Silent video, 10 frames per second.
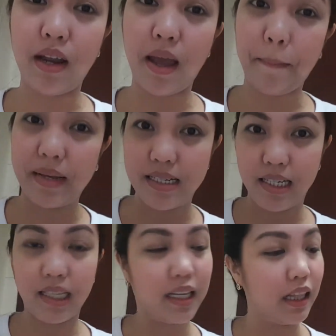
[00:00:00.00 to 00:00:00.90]
na
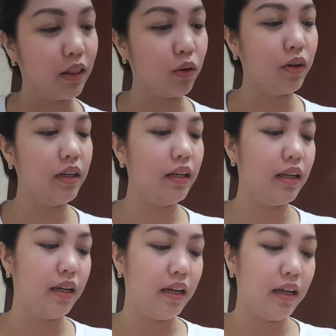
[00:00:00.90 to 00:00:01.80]
pansit canton.
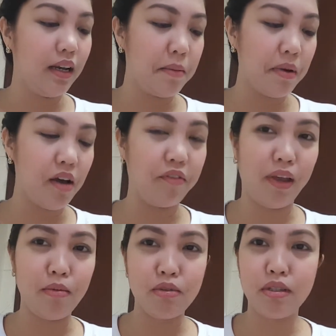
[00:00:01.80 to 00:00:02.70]

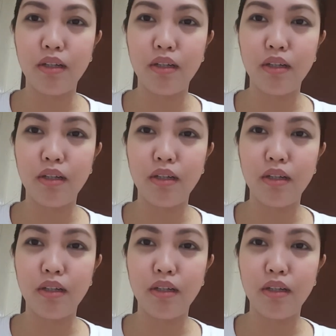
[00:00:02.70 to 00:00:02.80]
Napaka-famous